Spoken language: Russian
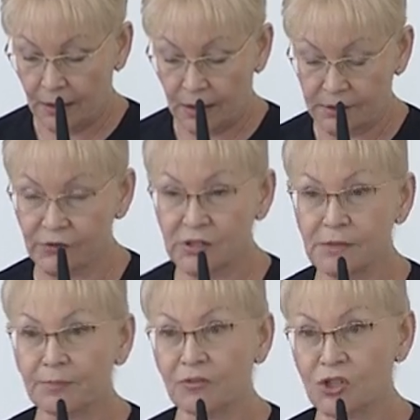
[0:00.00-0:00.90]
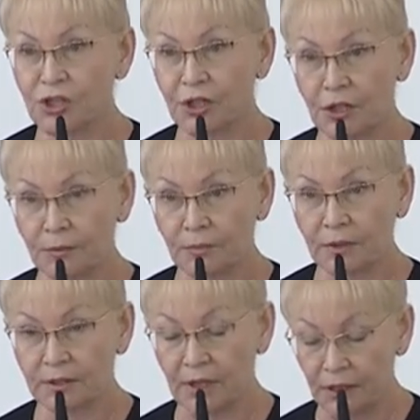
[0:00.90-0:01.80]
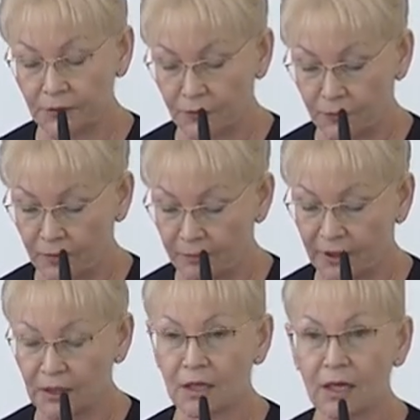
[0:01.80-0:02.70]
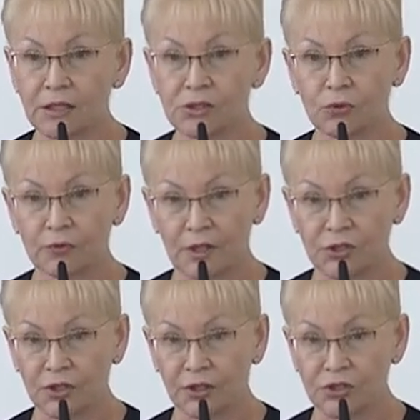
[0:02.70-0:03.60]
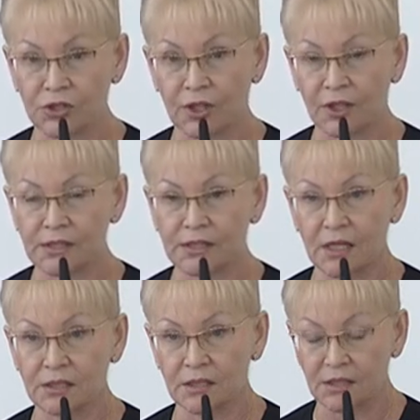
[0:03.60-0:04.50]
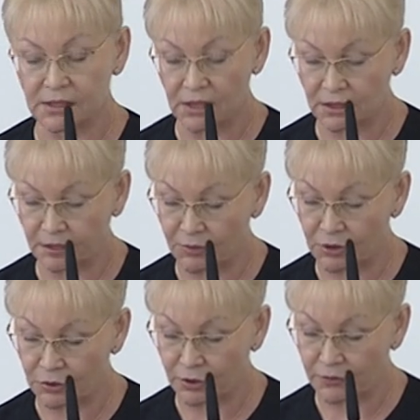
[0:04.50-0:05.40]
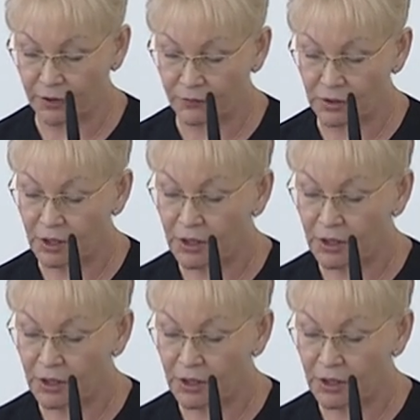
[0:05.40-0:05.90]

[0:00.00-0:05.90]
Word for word: В связи с повышением тарифов предлагается увеличить на 14,1 миллионов гривен